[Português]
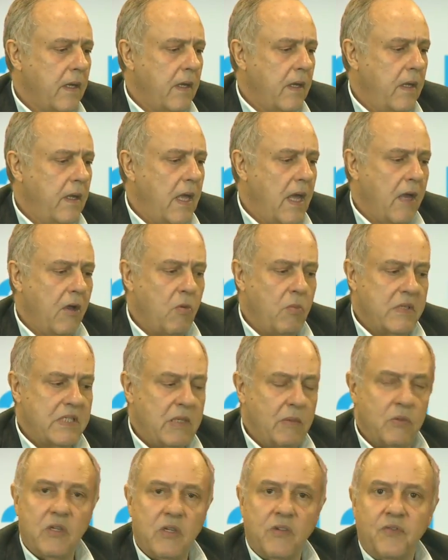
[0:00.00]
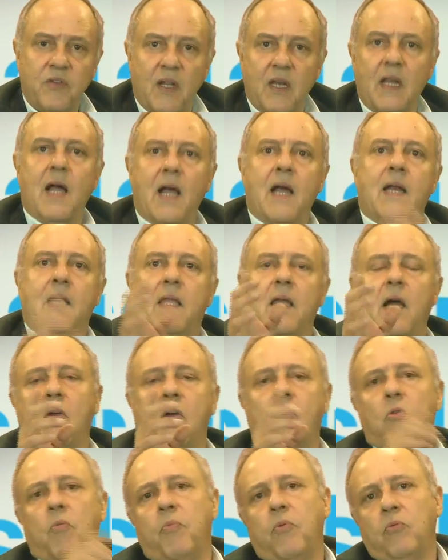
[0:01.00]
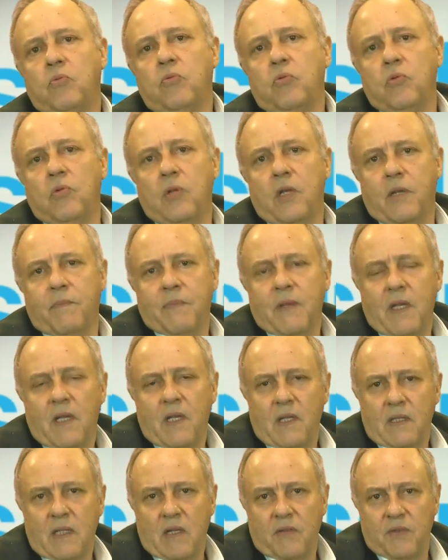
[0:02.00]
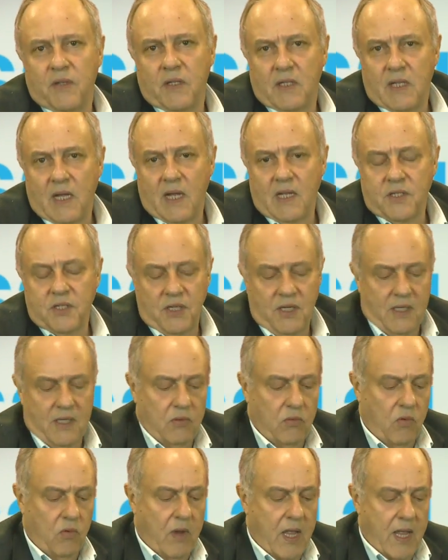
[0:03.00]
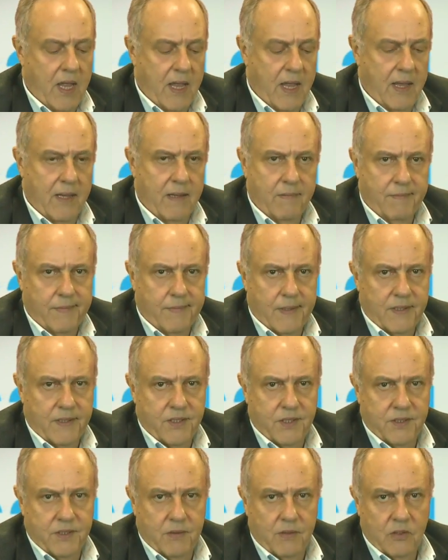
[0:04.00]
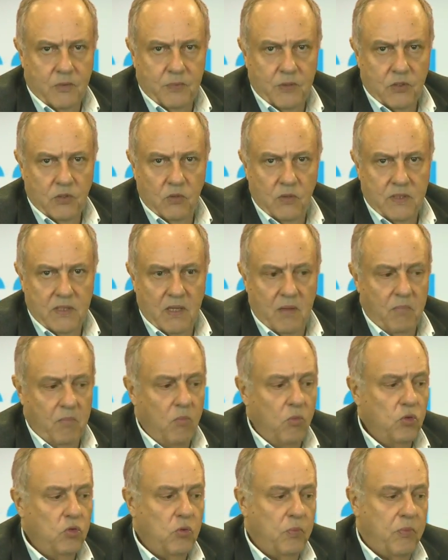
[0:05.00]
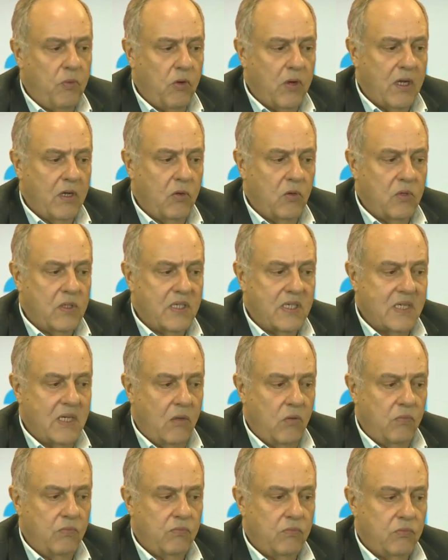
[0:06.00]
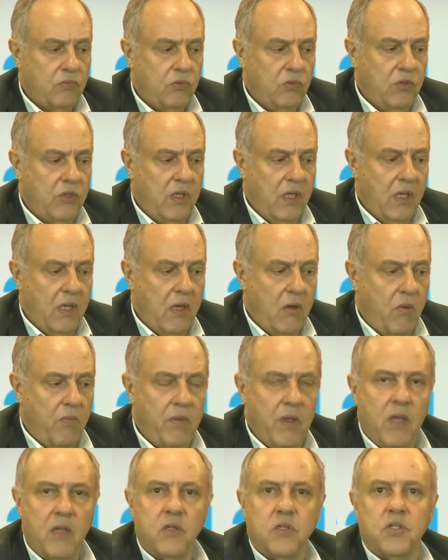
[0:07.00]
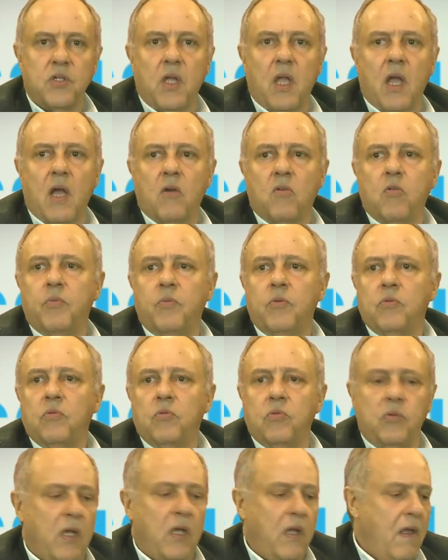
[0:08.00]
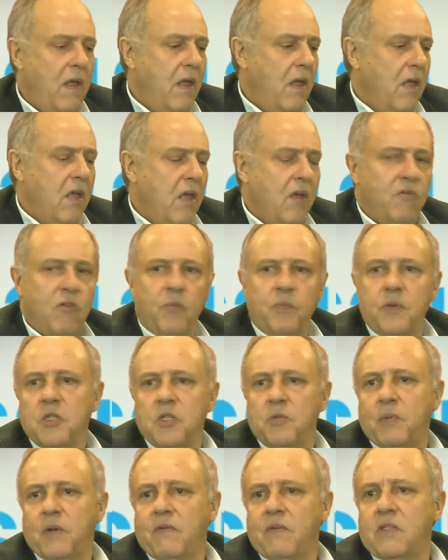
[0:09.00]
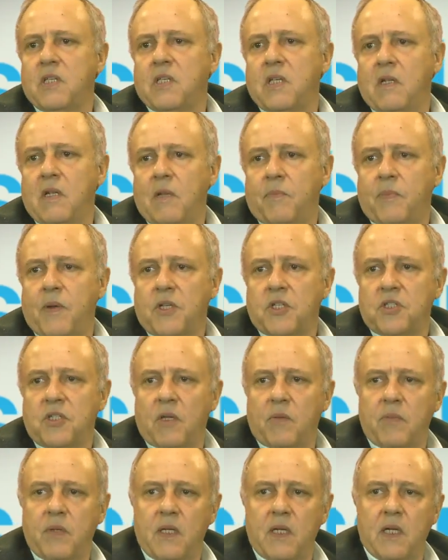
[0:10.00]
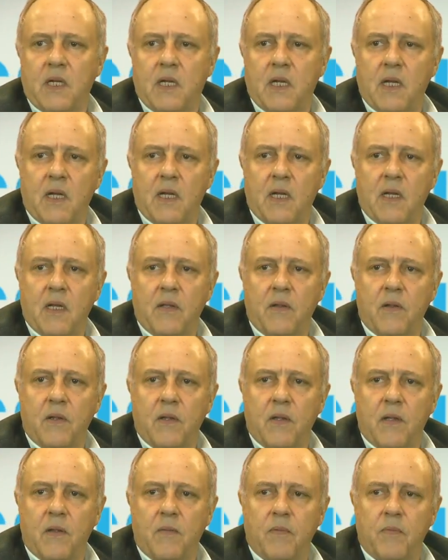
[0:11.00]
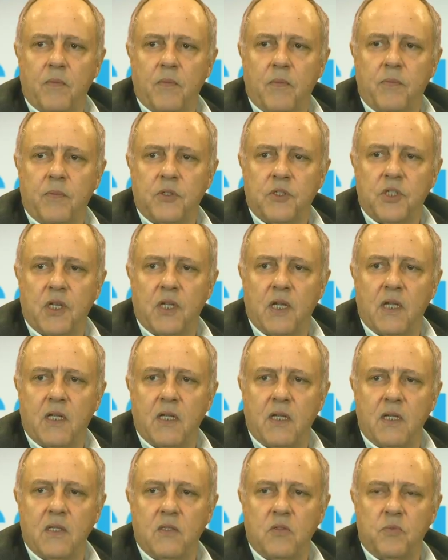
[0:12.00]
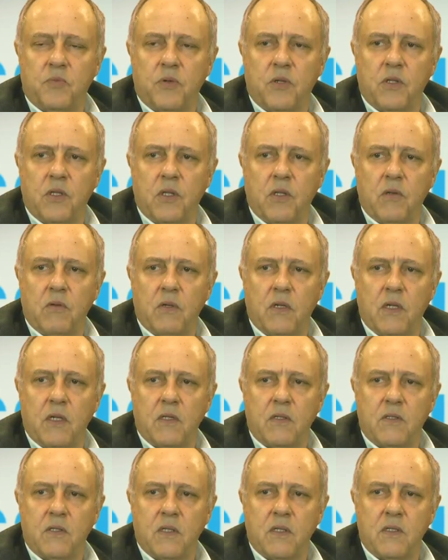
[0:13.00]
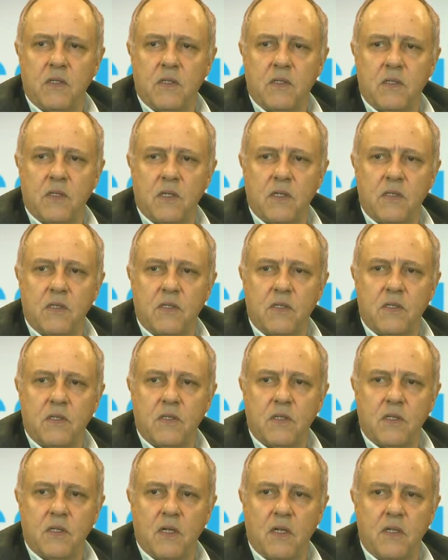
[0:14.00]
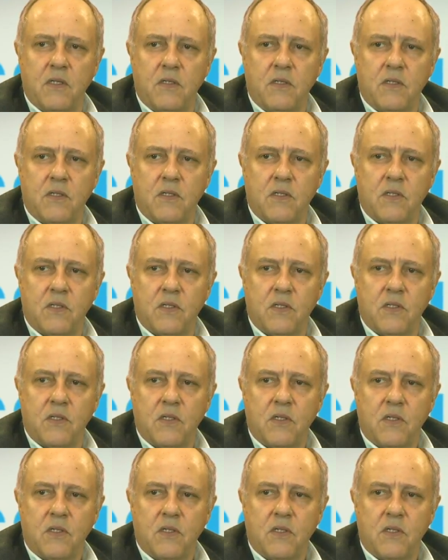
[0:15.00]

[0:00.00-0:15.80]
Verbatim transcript: e aí começamos a falar que a acupuntura, na verdade, ela não é. A gente, as pessoas têm muito pouca noção do que realmente é a acupuntura. Eu vou pedir para você ir na página branca, uh, antes um pouquinho. Antes, antes, antes, antes.